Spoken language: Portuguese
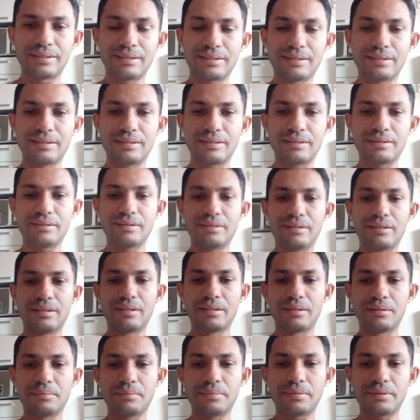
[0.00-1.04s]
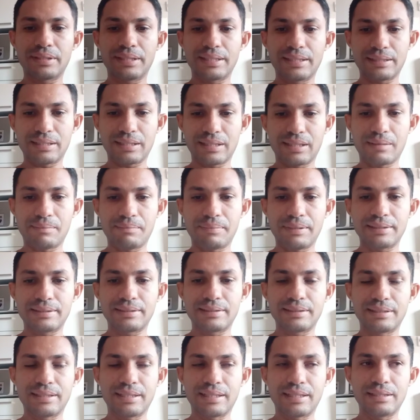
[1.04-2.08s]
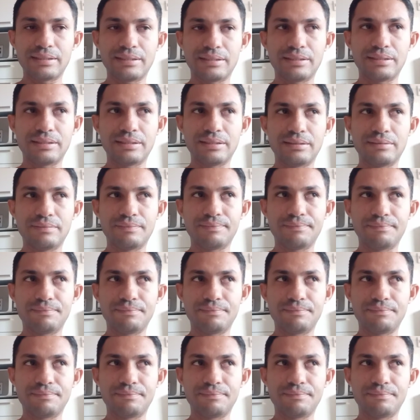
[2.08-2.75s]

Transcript: Entendeu? Porque essa capacidade